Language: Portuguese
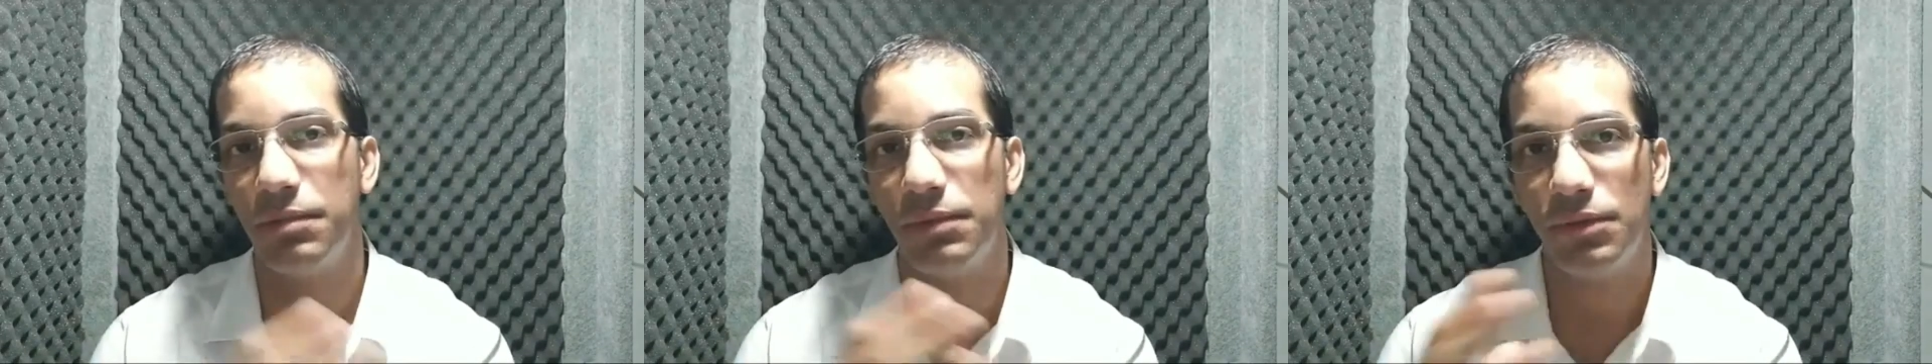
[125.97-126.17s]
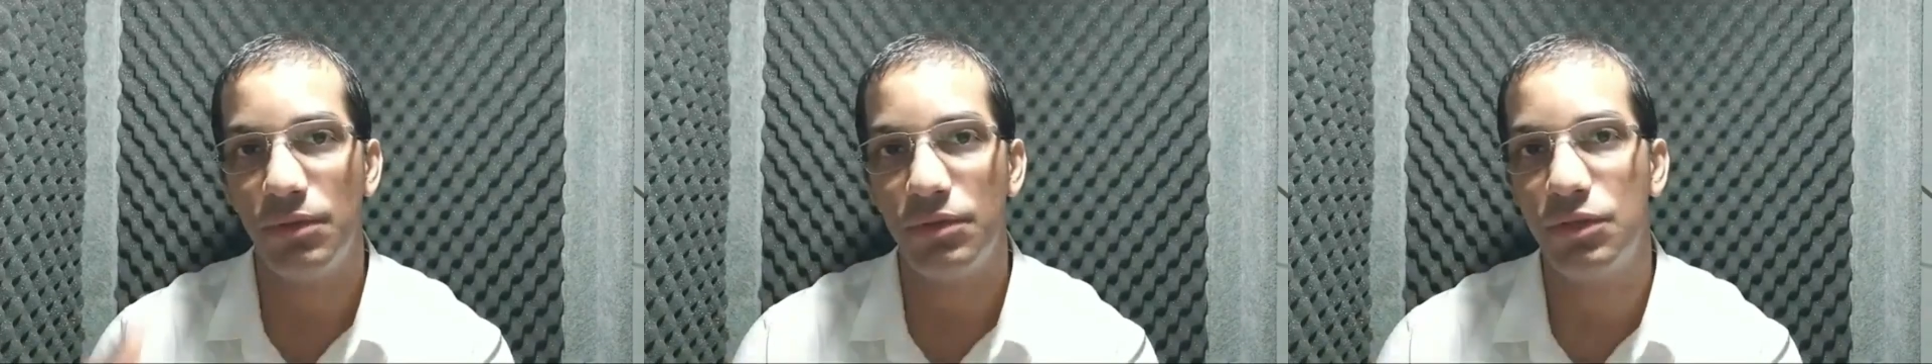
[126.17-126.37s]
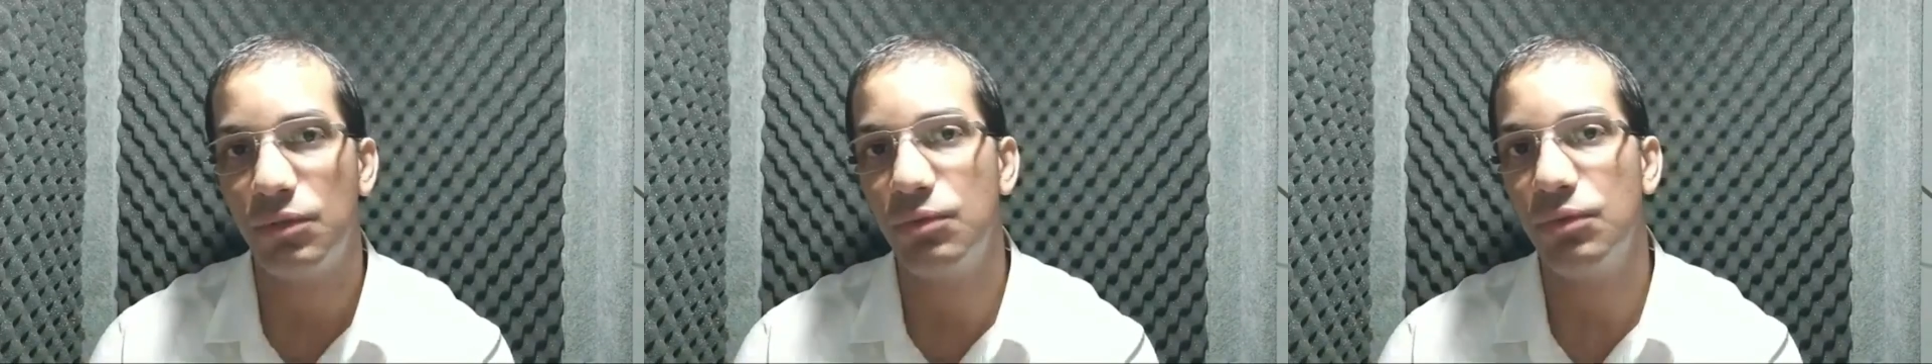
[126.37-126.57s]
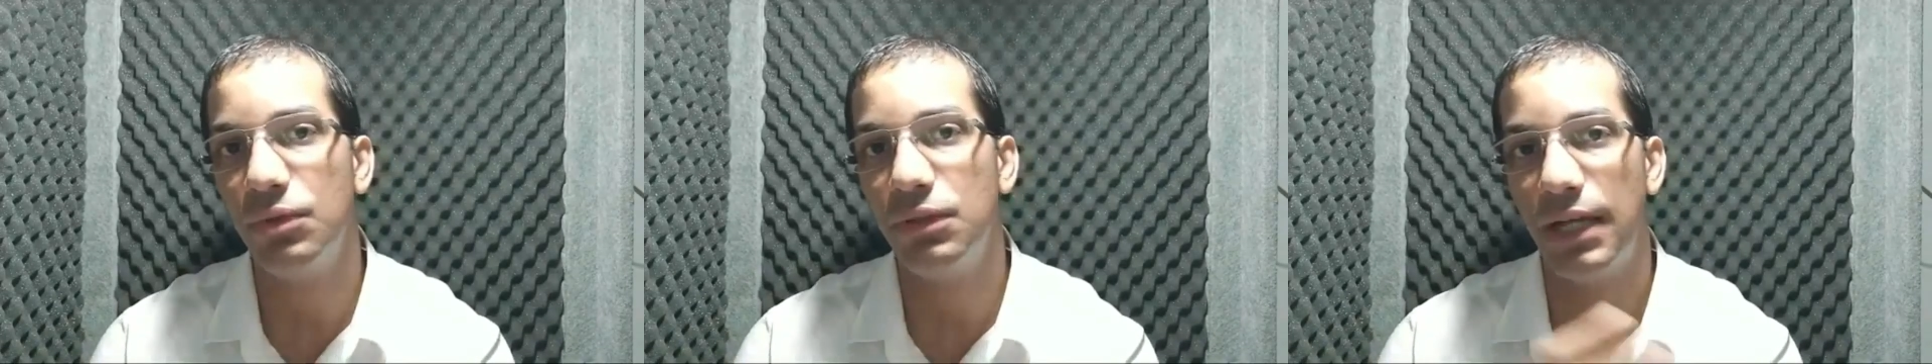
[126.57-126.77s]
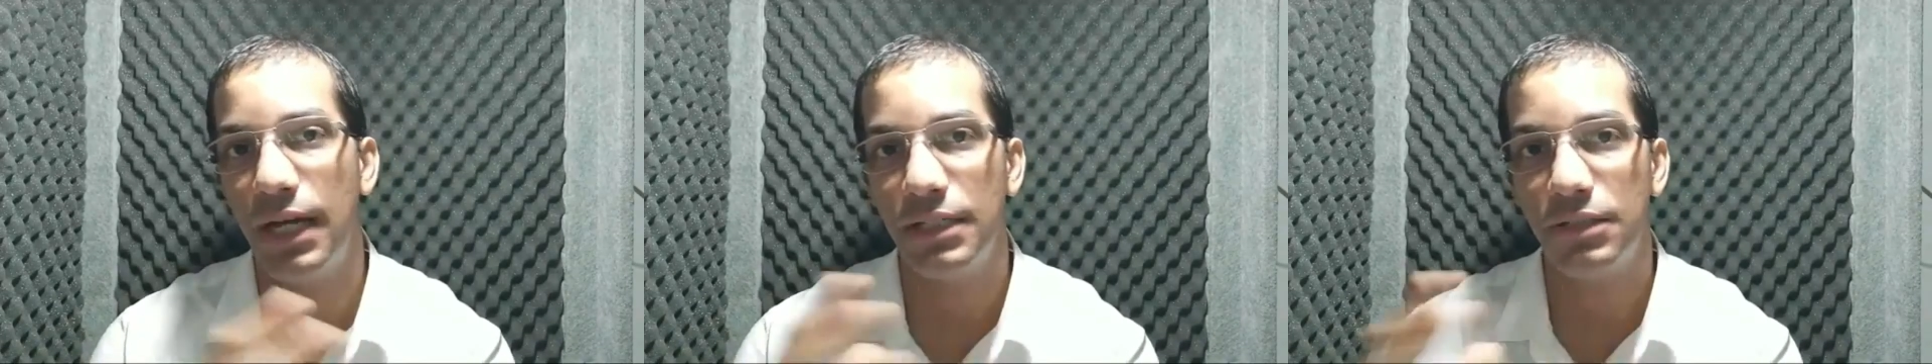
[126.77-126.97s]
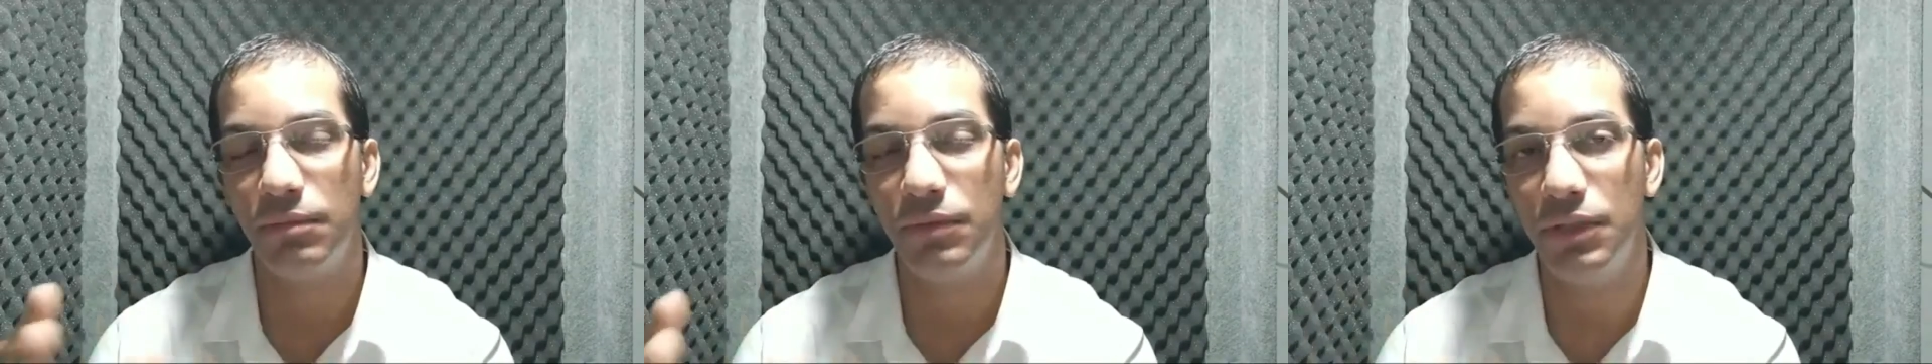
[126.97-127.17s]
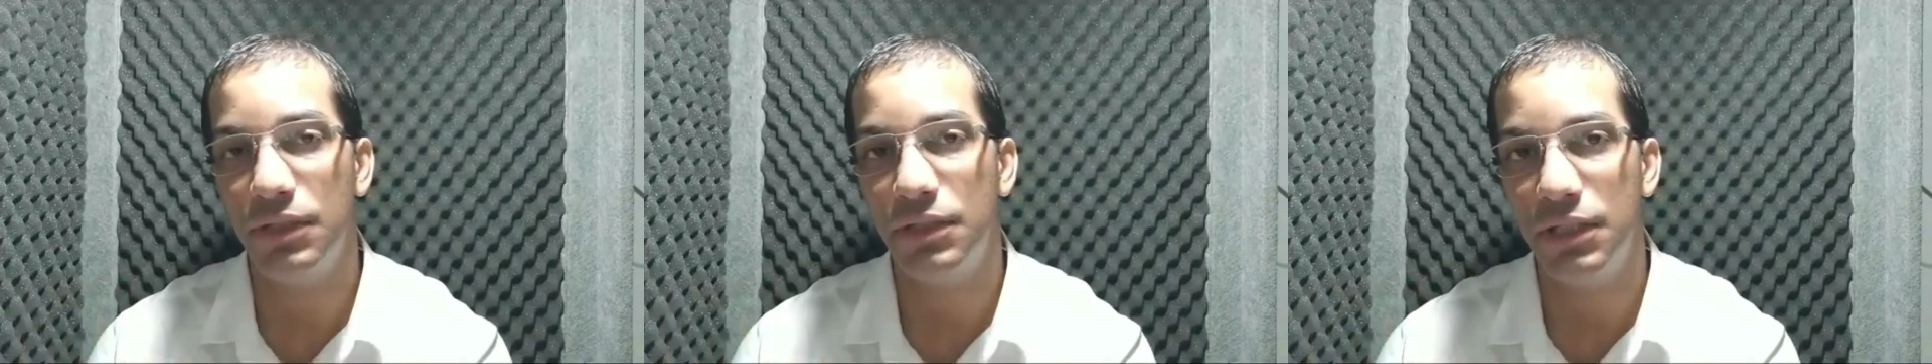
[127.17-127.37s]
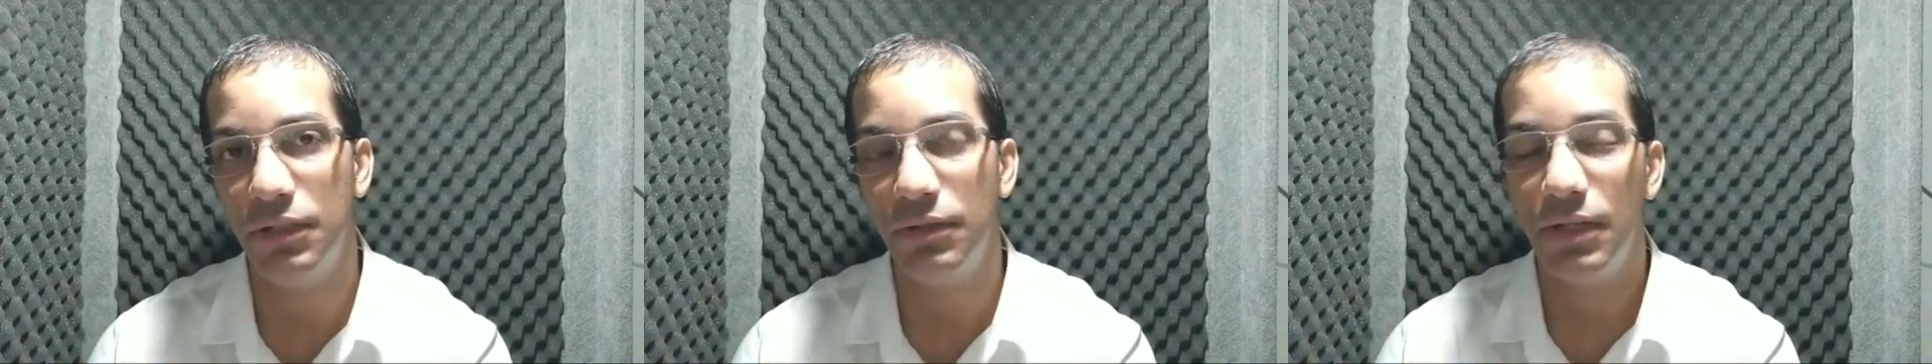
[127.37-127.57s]
as pessoas discutem, achem
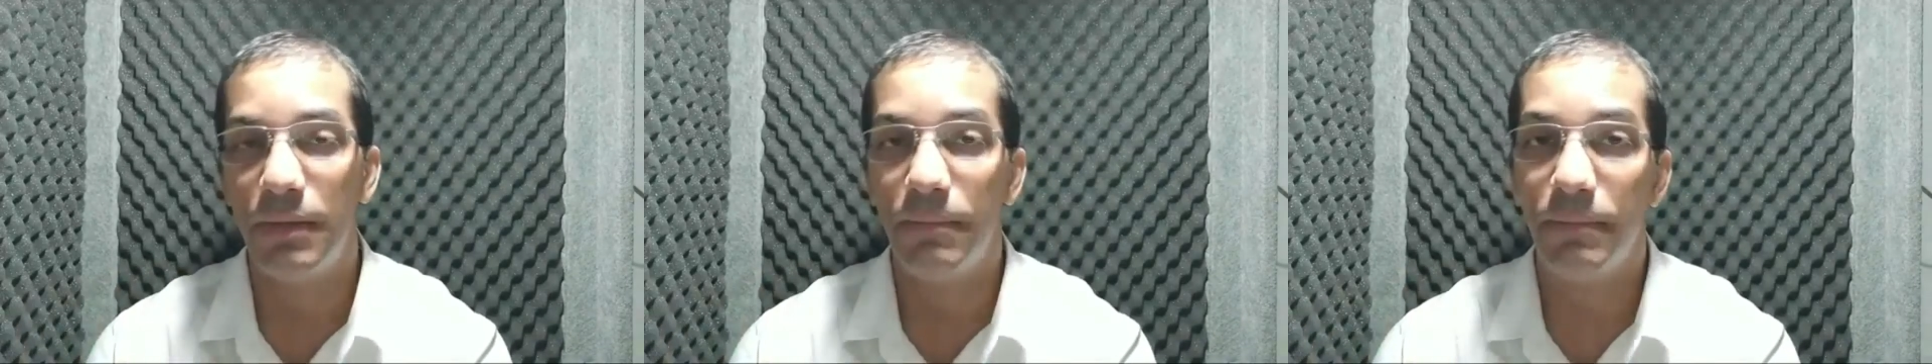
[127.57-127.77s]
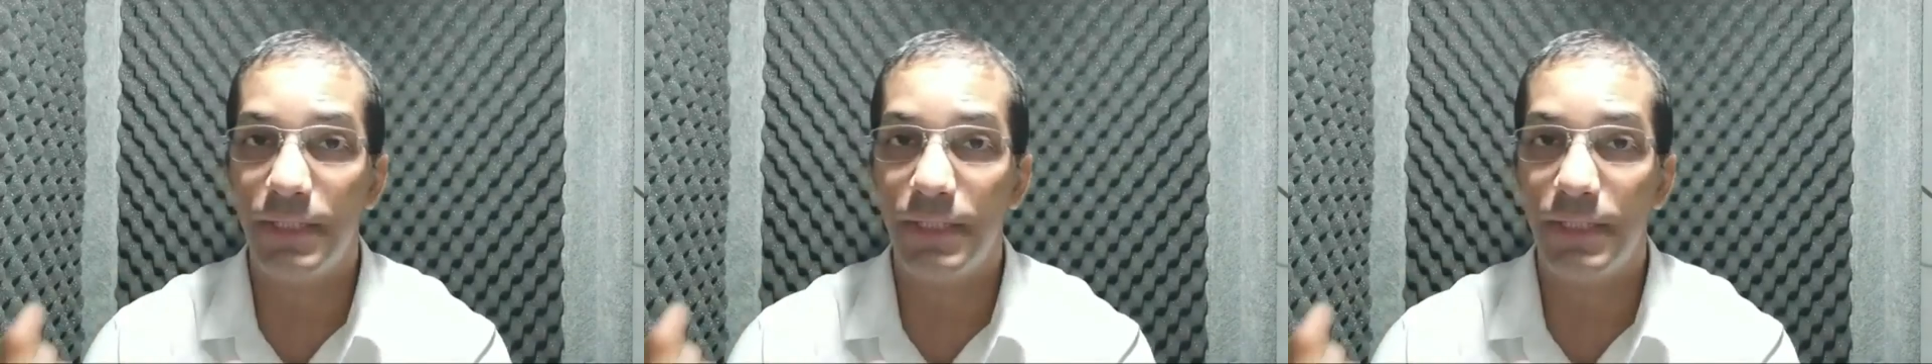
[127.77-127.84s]
bonitinho.